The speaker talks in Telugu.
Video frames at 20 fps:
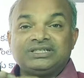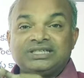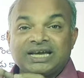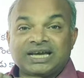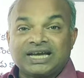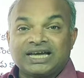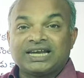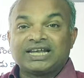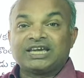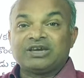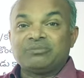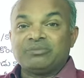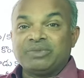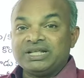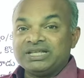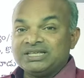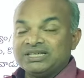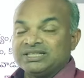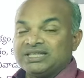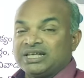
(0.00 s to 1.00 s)
జగన్కి
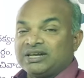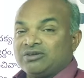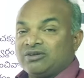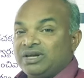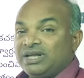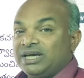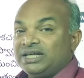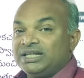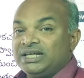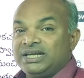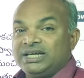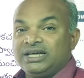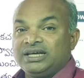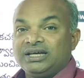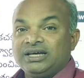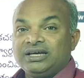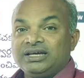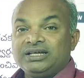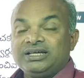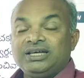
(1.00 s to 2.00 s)
మంచితనం లేదని
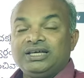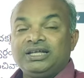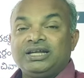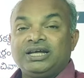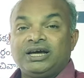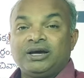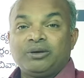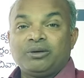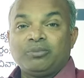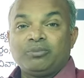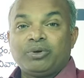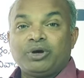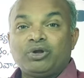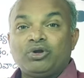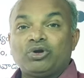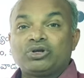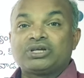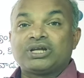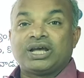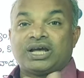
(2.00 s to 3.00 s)
ఈయన
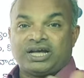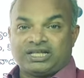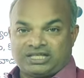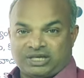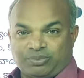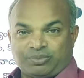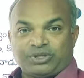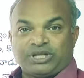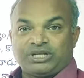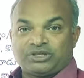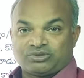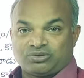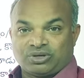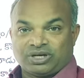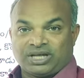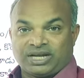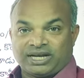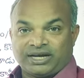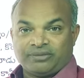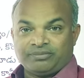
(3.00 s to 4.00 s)
పరోక్షంగా
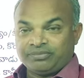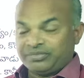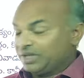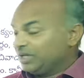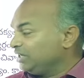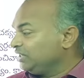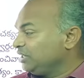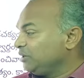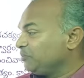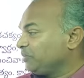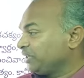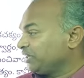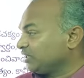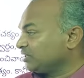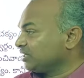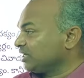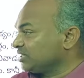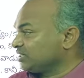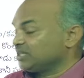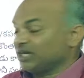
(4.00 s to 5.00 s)
చెప్పదలుచుకున్నారా ఇది పెద్ద
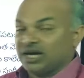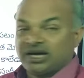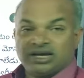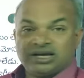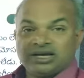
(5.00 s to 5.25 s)
చర్చ